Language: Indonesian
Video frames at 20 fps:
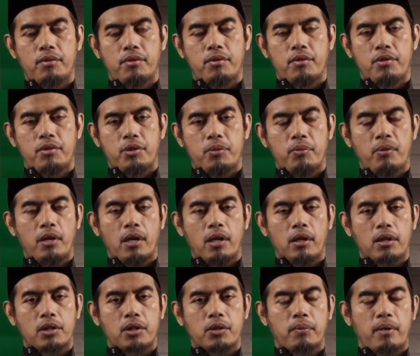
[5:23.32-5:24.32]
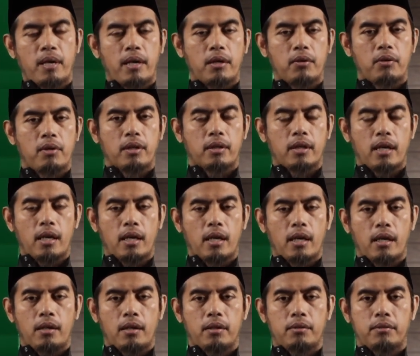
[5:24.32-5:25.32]
Semoga Allah Subhanahu wa taala
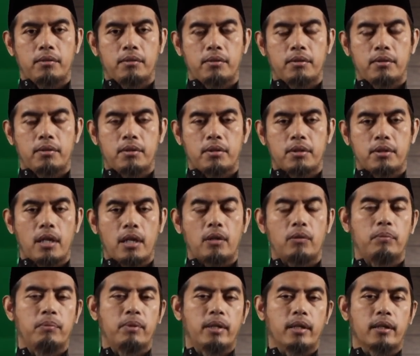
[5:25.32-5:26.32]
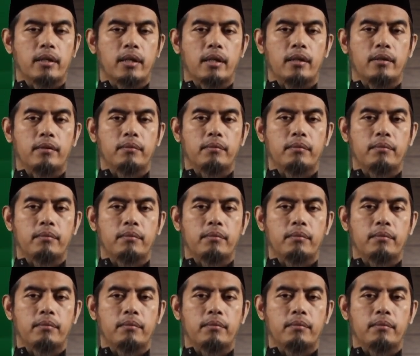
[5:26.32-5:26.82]
selalu memberikan